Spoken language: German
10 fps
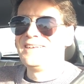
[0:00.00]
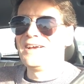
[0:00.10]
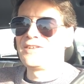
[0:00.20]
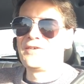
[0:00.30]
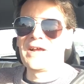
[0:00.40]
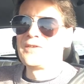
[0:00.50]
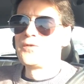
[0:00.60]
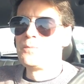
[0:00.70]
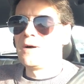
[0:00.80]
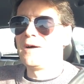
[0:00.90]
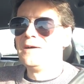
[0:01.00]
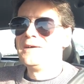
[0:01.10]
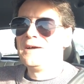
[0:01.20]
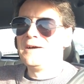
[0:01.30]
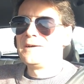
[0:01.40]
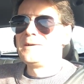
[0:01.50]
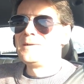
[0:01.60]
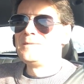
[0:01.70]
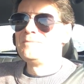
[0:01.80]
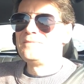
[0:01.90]
Ja, das wäre ganz super.
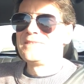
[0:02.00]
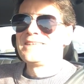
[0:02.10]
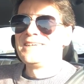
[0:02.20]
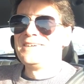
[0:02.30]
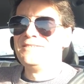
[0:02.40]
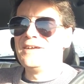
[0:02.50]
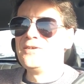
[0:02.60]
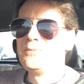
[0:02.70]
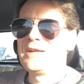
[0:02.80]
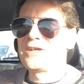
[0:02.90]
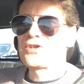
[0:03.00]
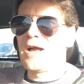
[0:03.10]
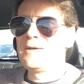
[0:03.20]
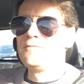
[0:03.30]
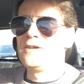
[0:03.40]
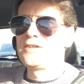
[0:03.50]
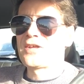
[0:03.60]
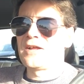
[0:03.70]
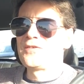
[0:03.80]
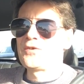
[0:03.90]
Äh, wenn du mir da schreiben
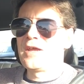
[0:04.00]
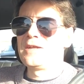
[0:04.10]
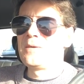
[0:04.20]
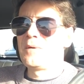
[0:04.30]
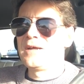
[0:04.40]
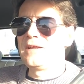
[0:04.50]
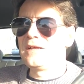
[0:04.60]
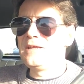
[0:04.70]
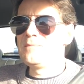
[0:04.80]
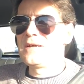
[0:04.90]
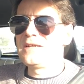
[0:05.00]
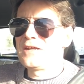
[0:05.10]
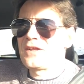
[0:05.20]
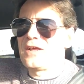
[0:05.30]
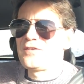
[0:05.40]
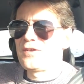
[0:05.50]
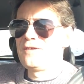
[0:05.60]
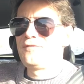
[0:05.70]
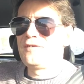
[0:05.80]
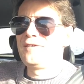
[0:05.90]
willst, kannst du gerne meine
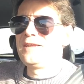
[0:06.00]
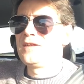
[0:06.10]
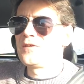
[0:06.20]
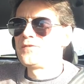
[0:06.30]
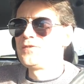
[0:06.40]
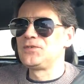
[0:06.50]
E-Mail-Adresse verwenden. Das